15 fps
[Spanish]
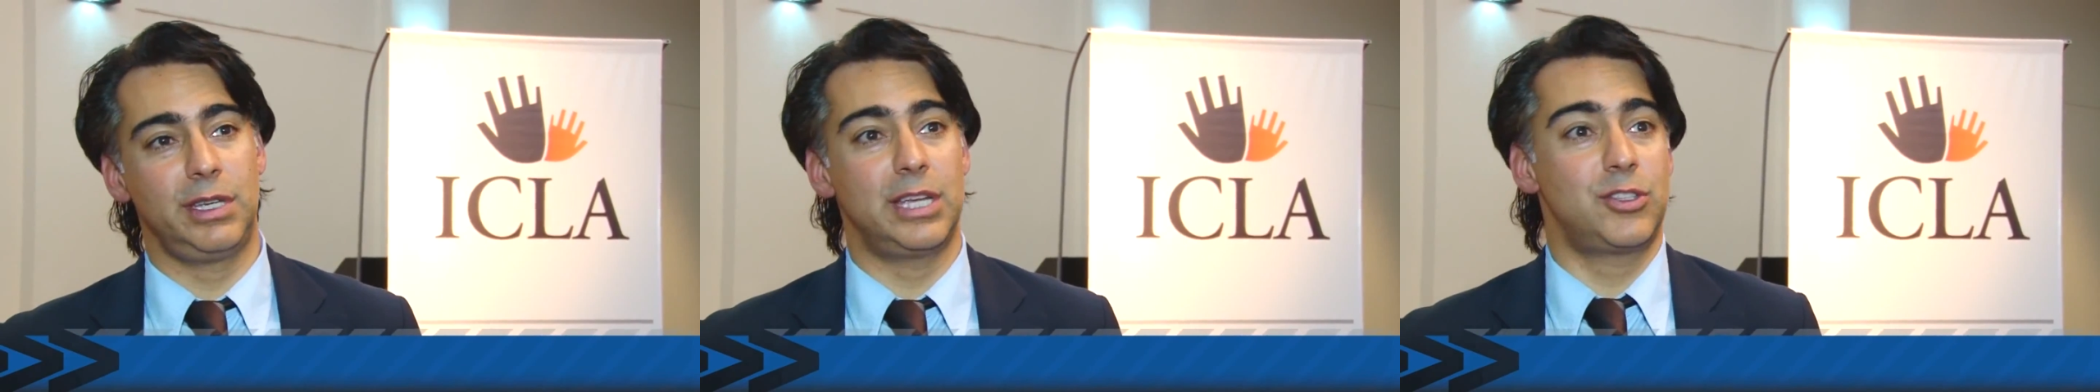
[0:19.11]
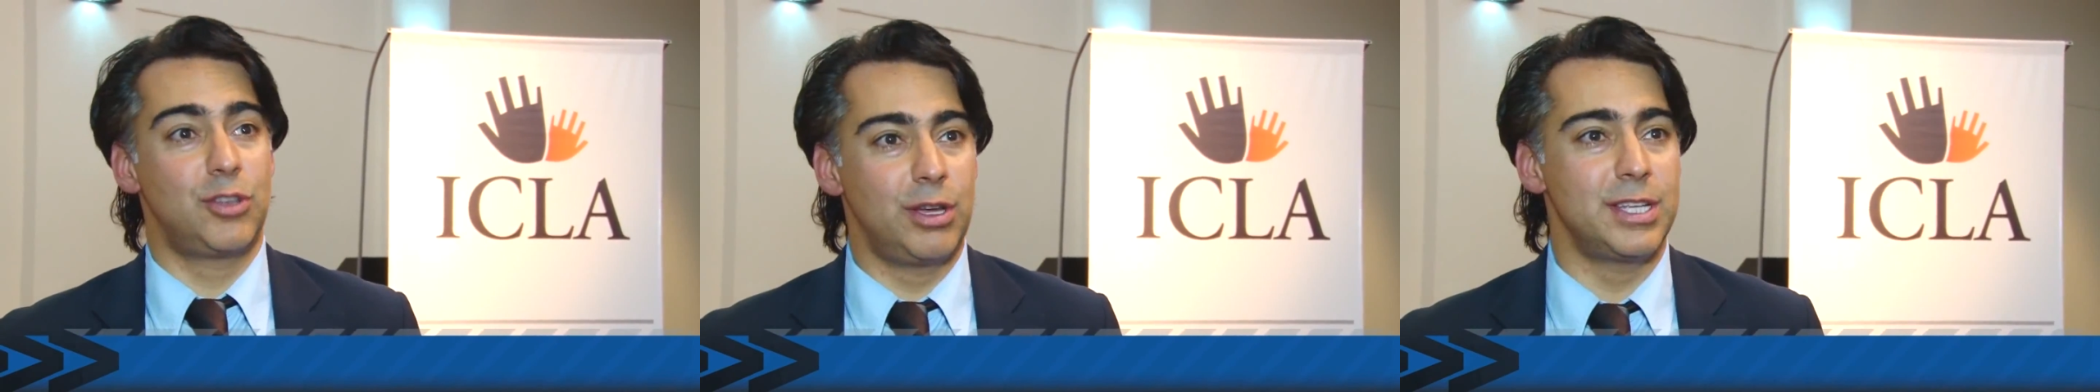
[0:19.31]

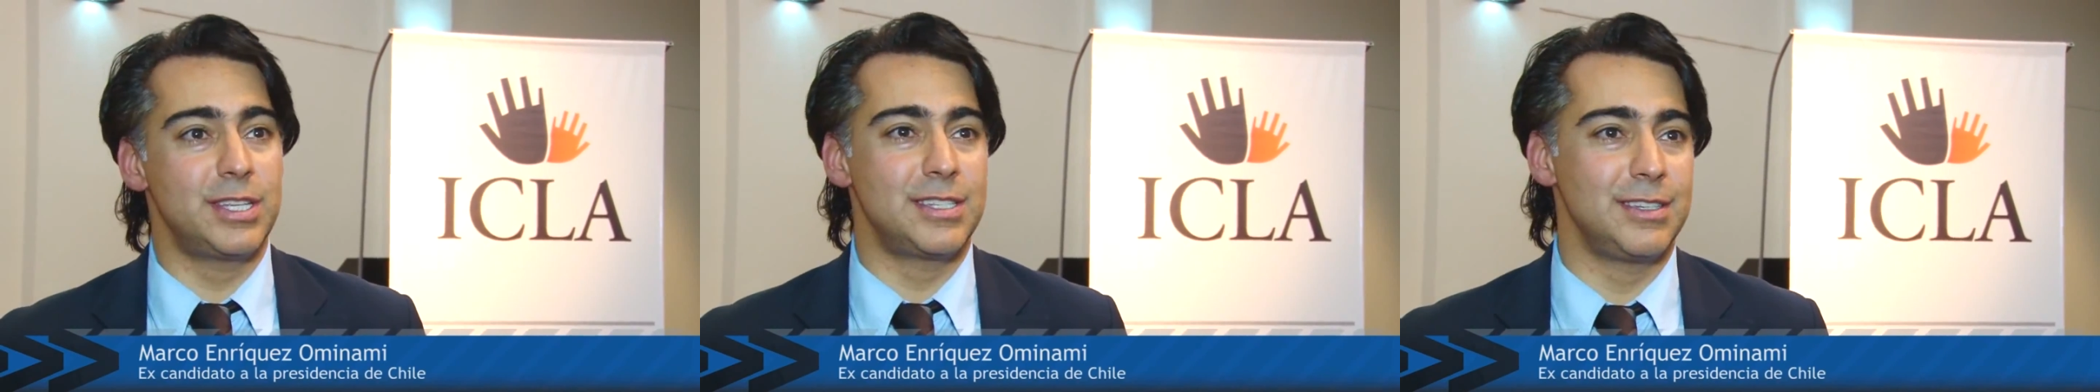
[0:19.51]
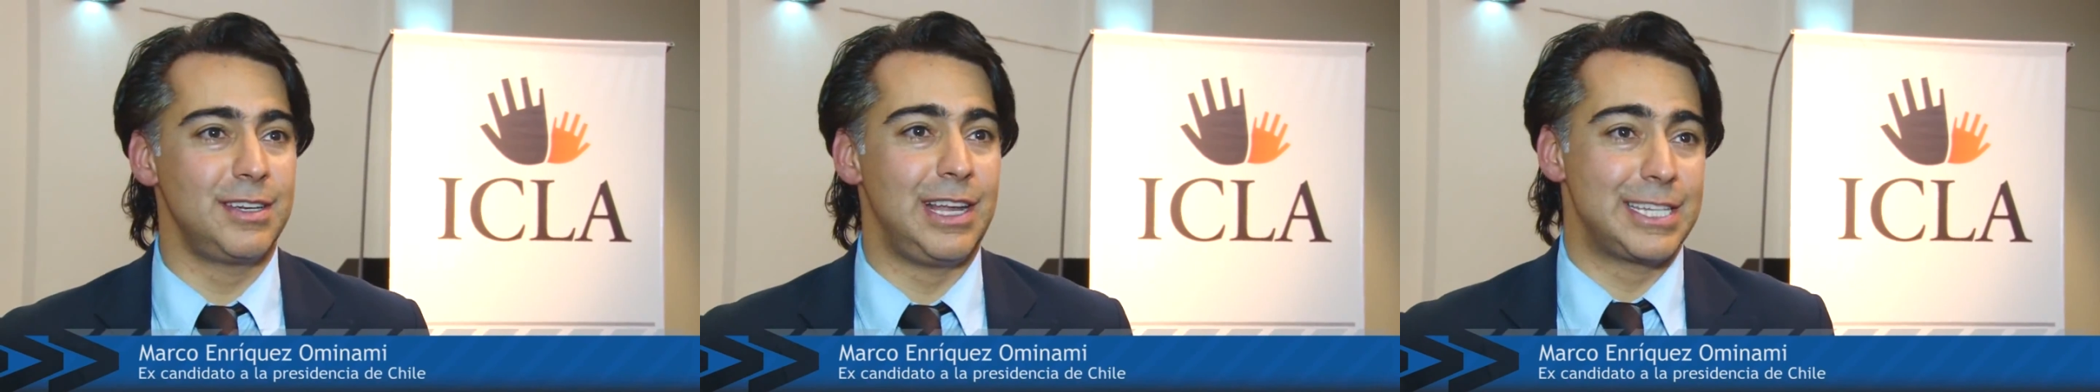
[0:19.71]
Y eso
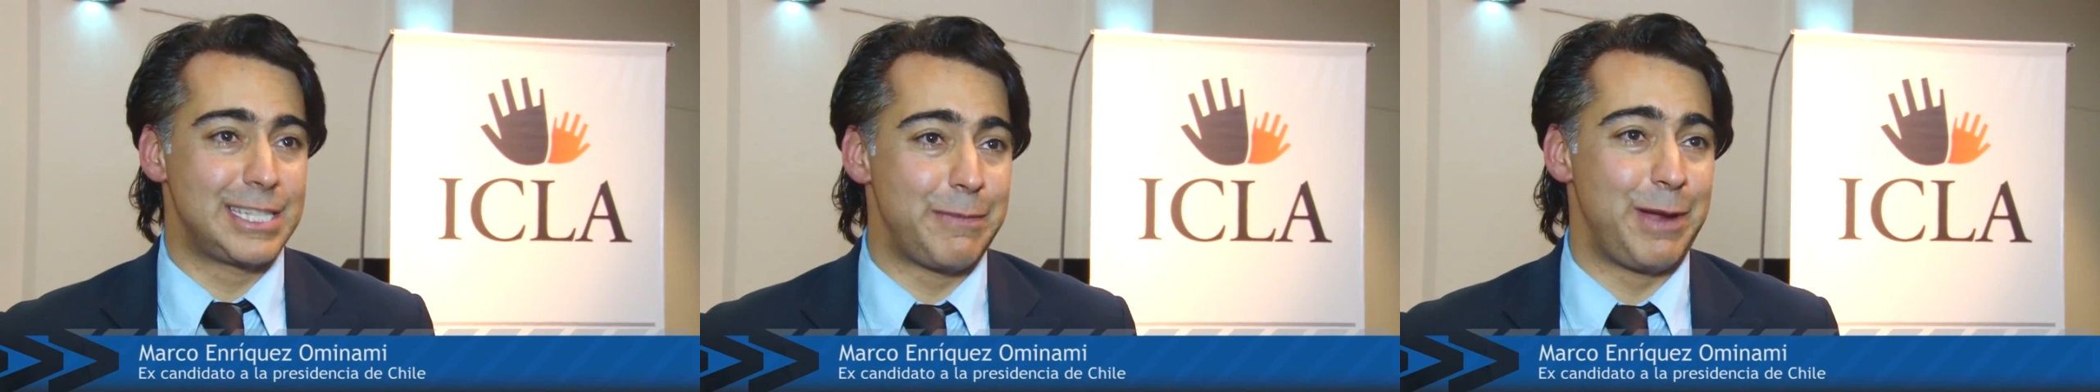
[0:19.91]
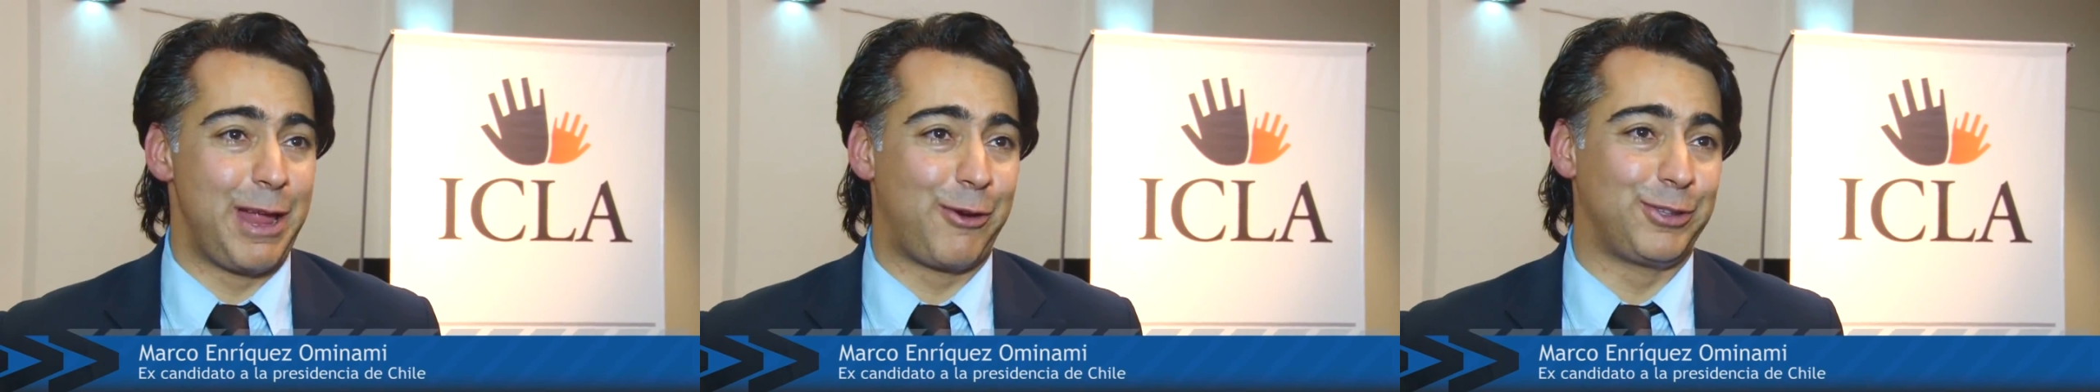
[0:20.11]
es la
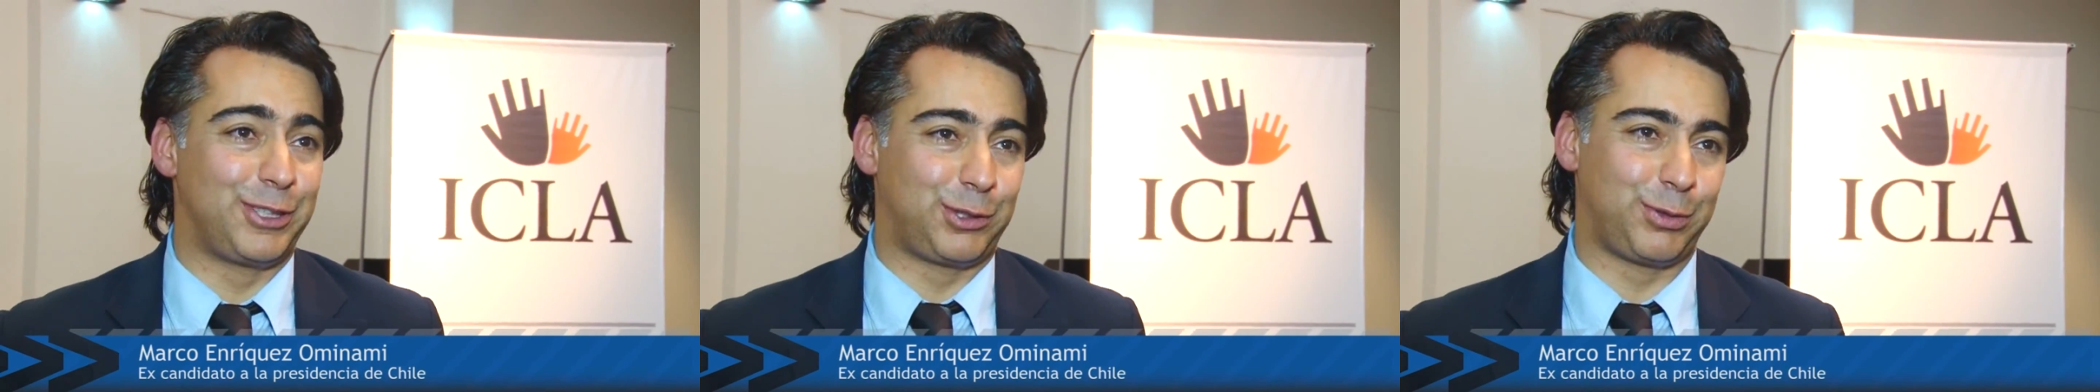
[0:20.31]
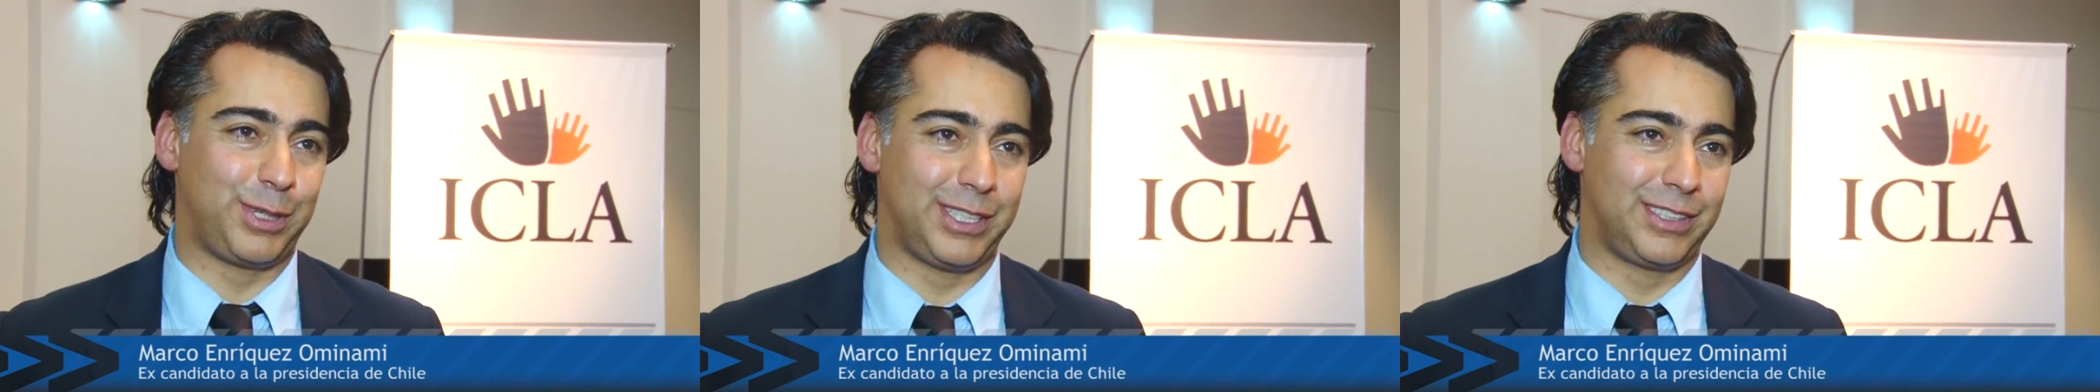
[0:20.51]
Asamblea
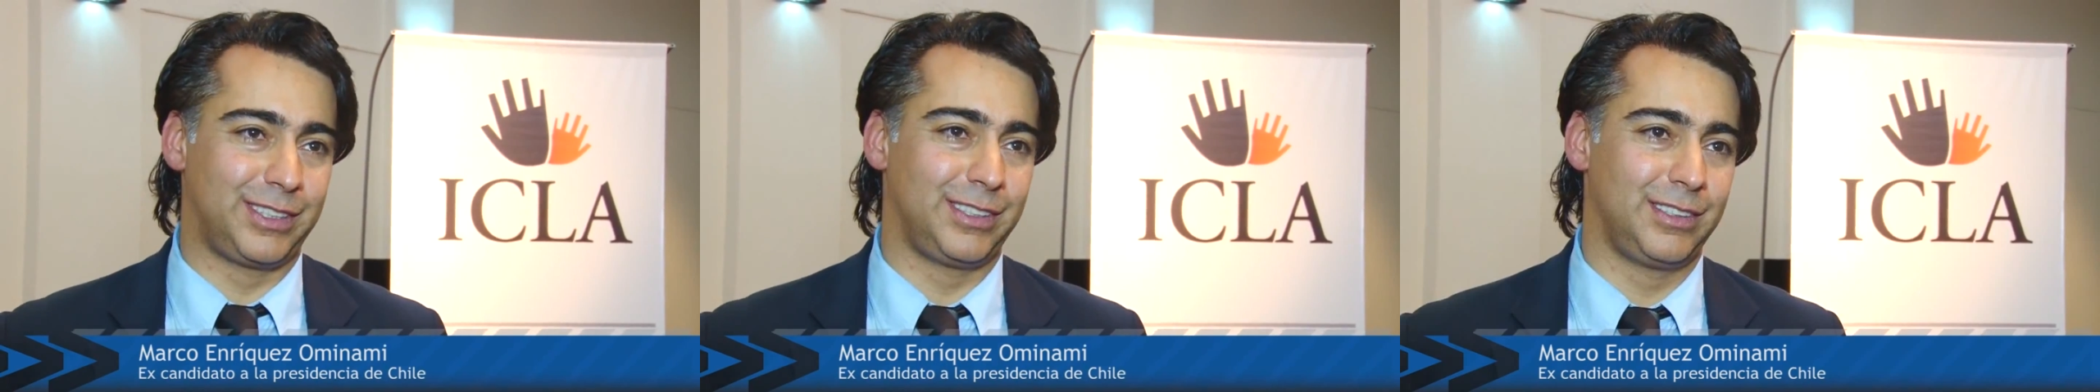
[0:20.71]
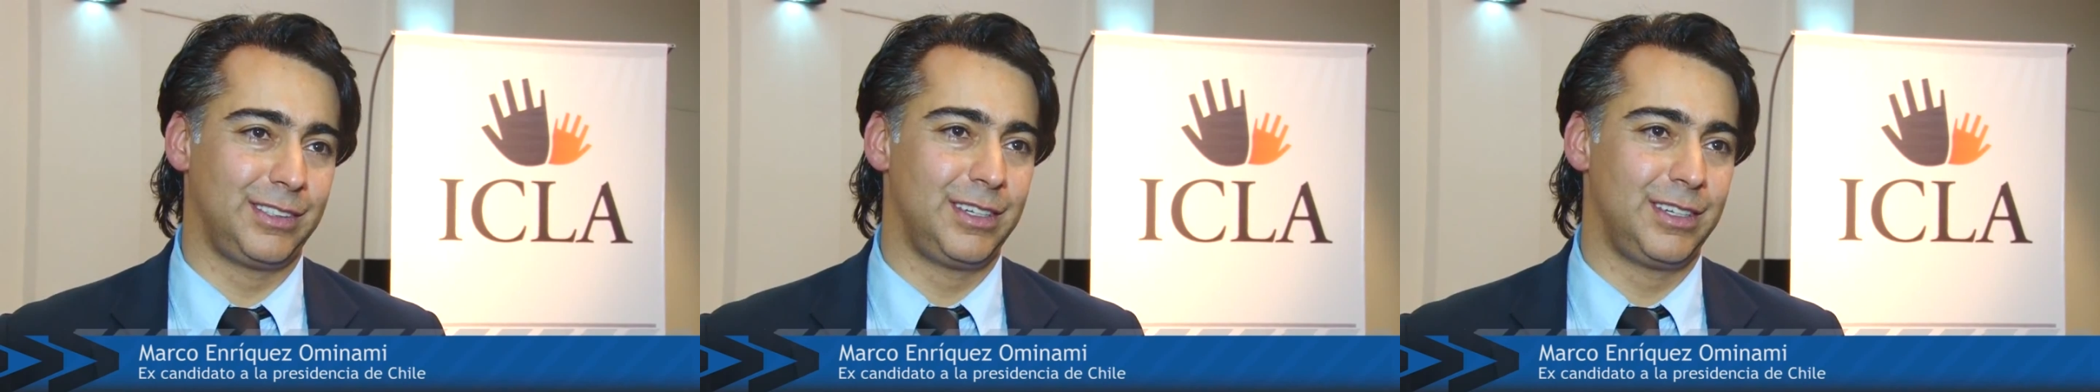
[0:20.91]
Constituyente.